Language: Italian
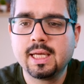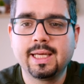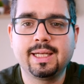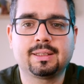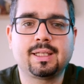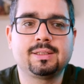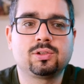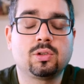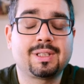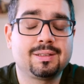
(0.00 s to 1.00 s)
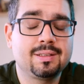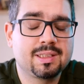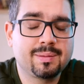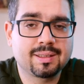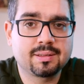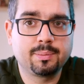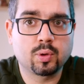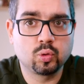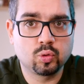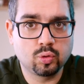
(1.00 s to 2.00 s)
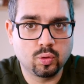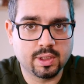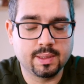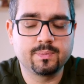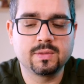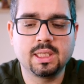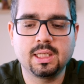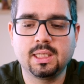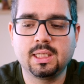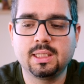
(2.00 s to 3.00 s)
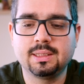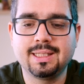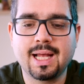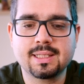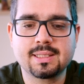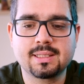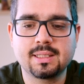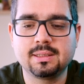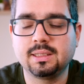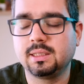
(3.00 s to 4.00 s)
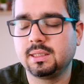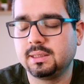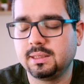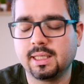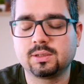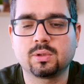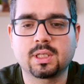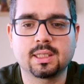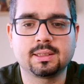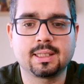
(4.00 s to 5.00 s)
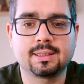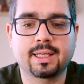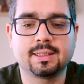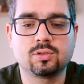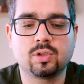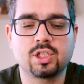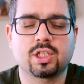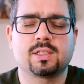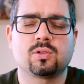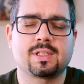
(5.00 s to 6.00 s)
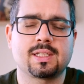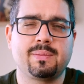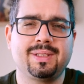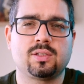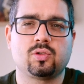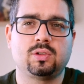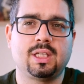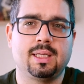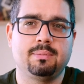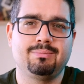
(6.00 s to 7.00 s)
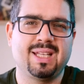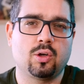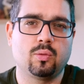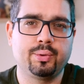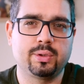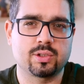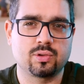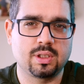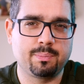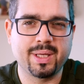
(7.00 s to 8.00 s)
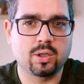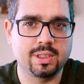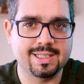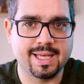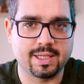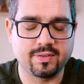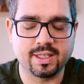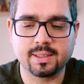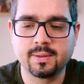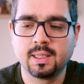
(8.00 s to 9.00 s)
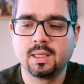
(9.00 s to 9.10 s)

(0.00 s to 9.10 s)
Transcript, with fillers: In realtà ci sono tantissimi altri produttori di, di NAS, di, di Network Attack Storage, che sostanzialmente sono dei mini computer, sono dei piccoli server.